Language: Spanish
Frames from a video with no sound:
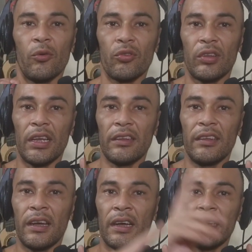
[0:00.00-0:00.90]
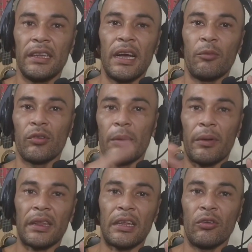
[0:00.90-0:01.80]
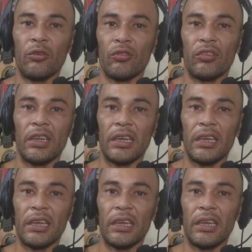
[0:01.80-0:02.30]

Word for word: ustedes ya, digamos, apartándonos